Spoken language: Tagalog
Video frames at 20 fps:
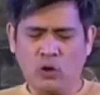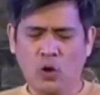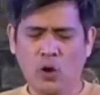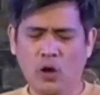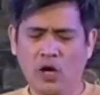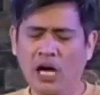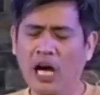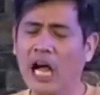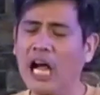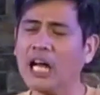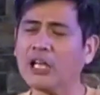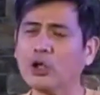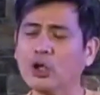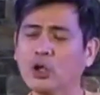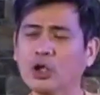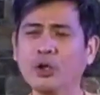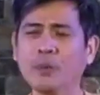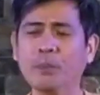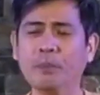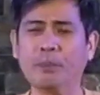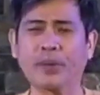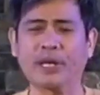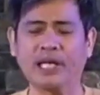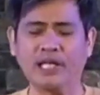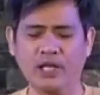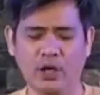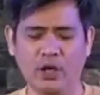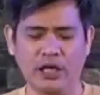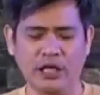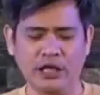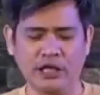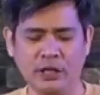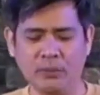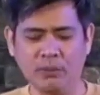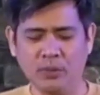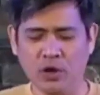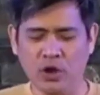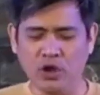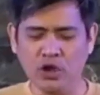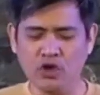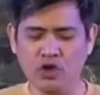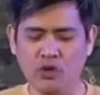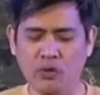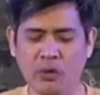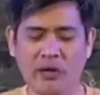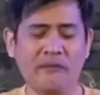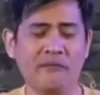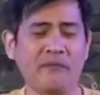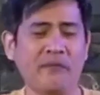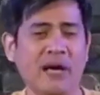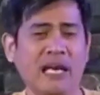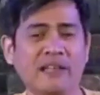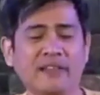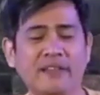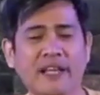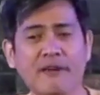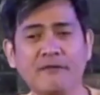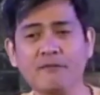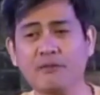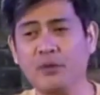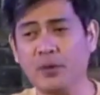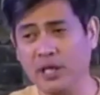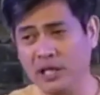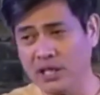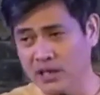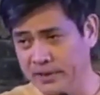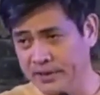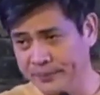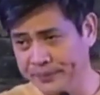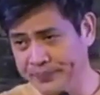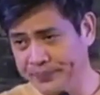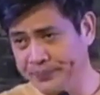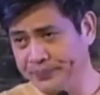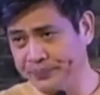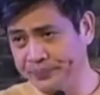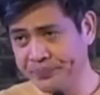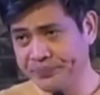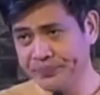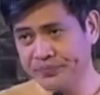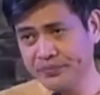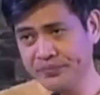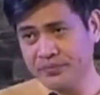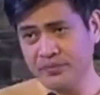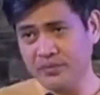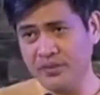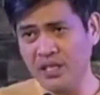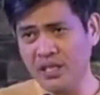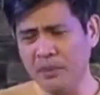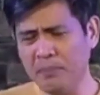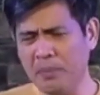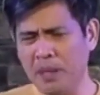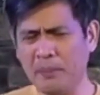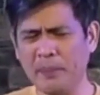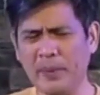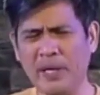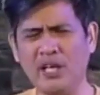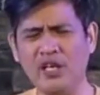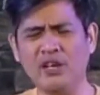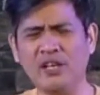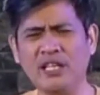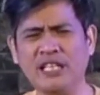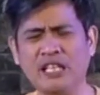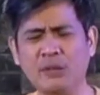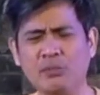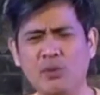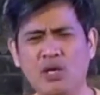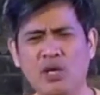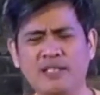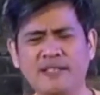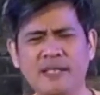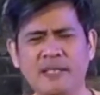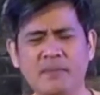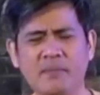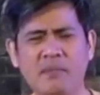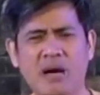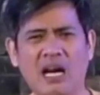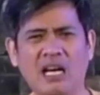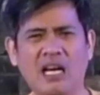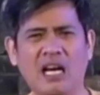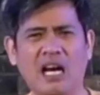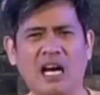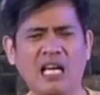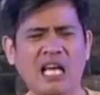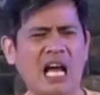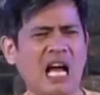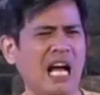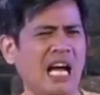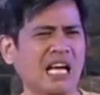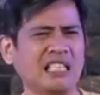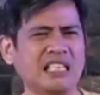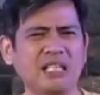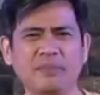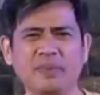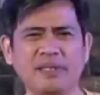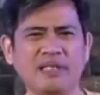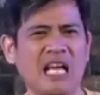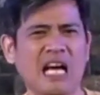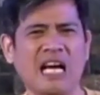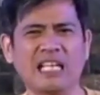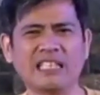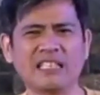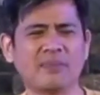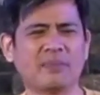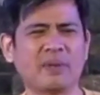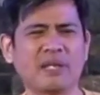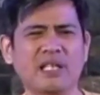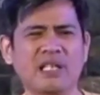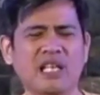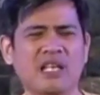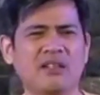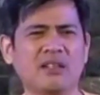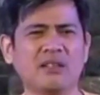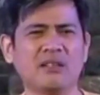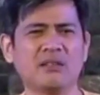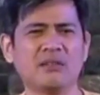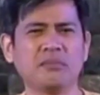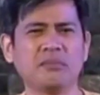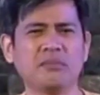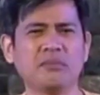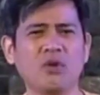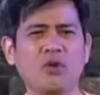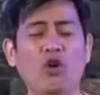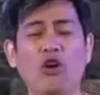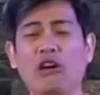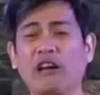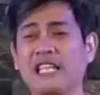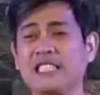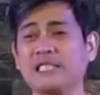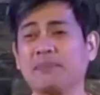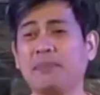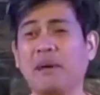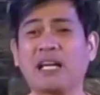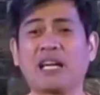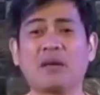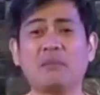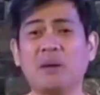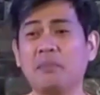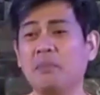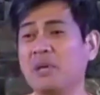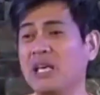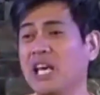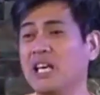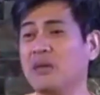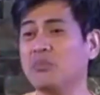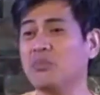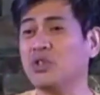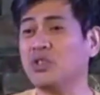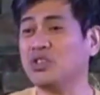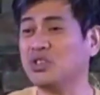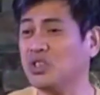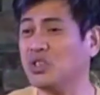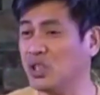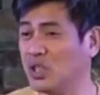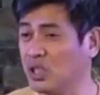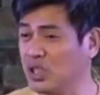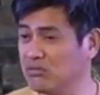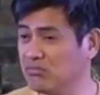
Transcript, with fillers: ano yung priority mo, you will find time for it. Pag priority mo ang isang bagay, hahanap at hahanap ka ng oras para mabigay mo yun doon.